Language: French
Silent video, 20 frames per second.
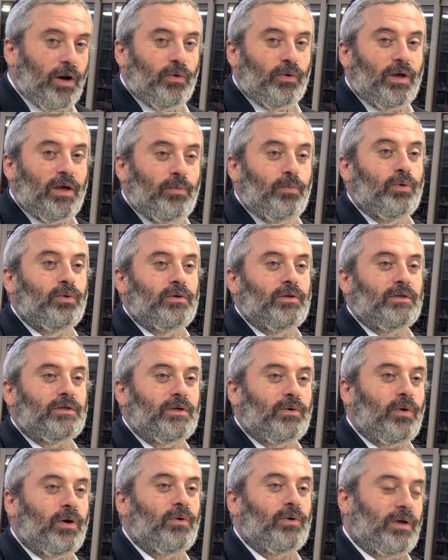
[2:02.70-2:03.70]
le kiboud C'est
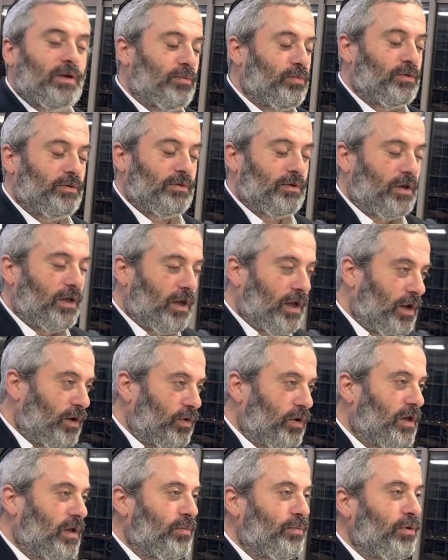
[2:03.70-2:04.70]
quoi le kiboud Le
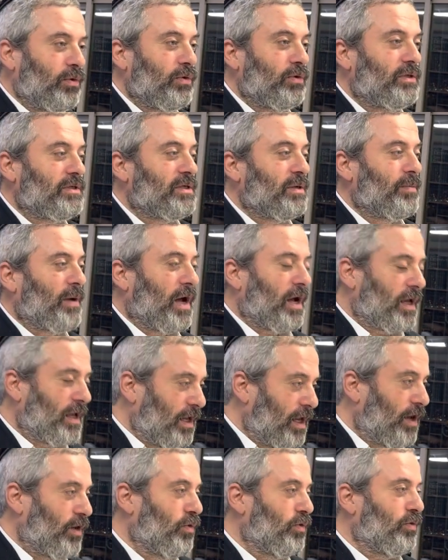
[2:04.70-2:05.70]
kiboud, c'est
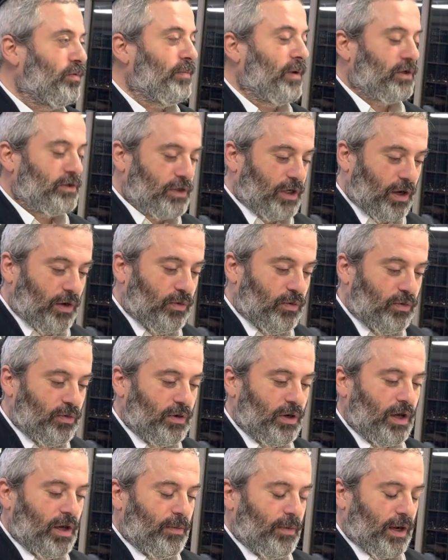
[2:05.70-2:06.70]
ma'achileu, mashkeu,
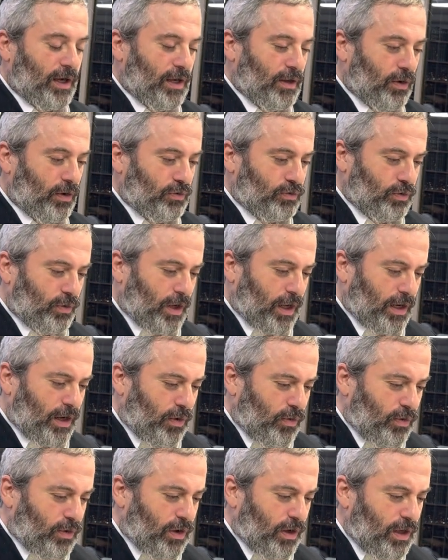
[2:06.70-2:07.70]
qui est dans le Shulchan
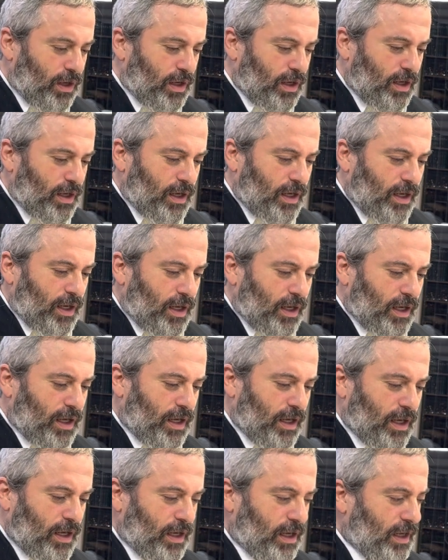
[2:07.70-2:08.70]
Aruch.
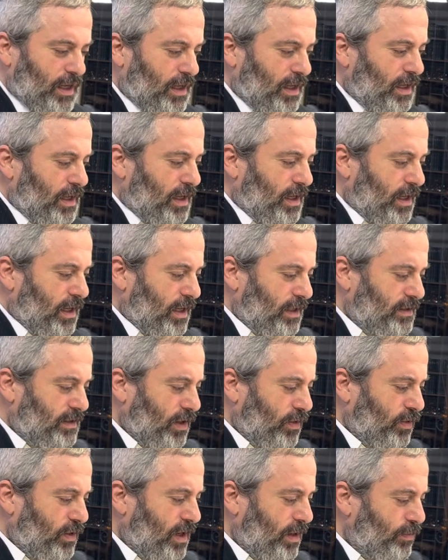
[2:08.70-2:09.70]
Et
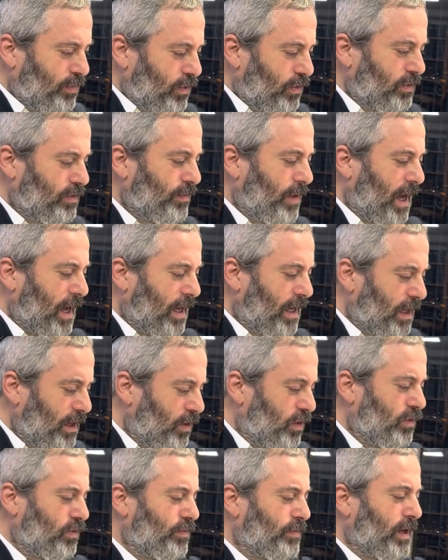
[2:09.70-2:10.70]
ou kiboud,
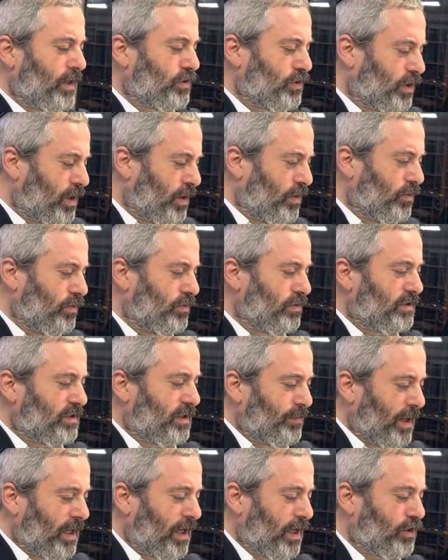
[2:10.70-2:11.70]
ma'achileu, mashkeu,
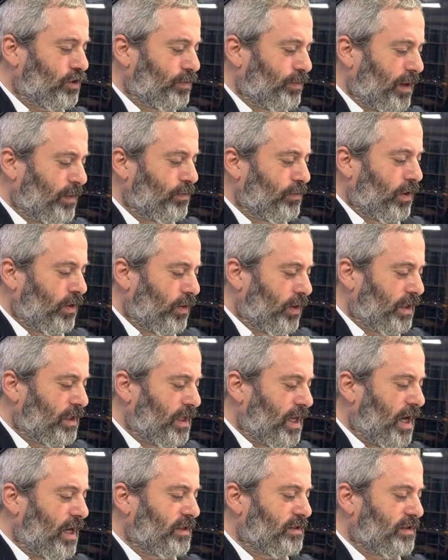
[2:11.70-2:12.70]
siman manreshmem »
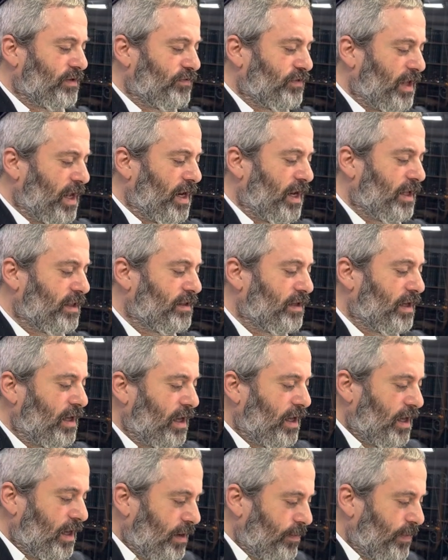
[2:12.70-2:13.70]
dans sifdalet,
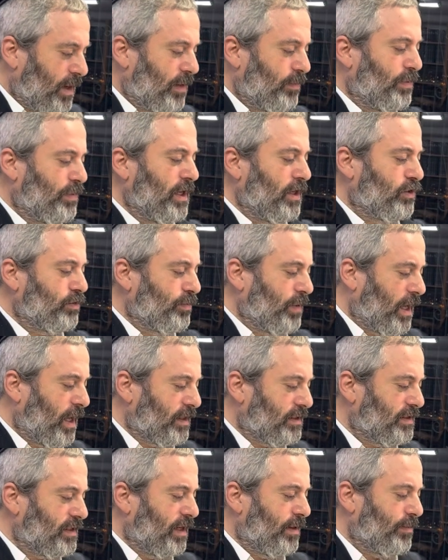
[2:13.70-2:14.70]
malbish,
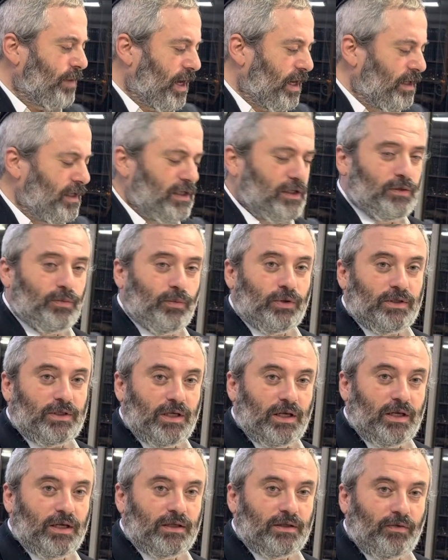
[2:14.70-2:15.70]
mechasse »,« machnis,
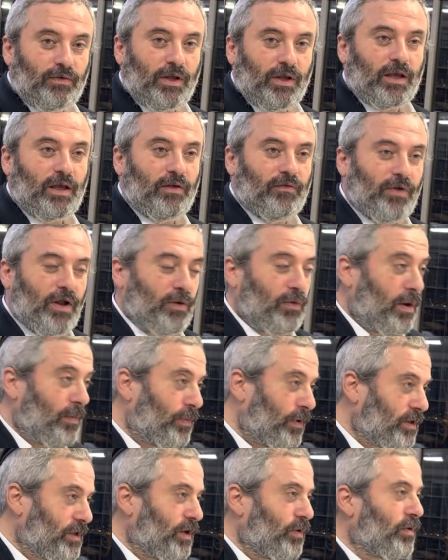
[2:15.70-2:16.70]
motzi. Ça veut dire qu'il va lui
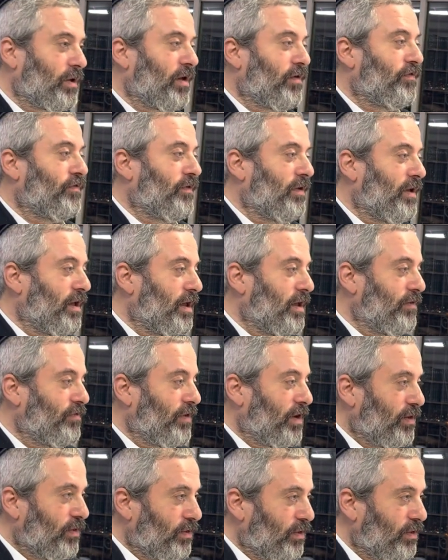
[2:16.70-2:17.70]
apporter le café, il
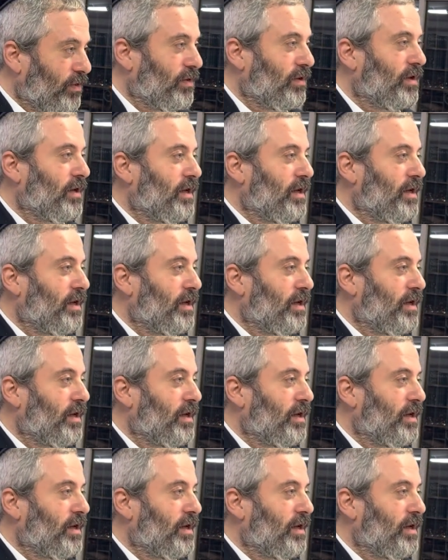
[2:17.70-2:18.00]
va, le,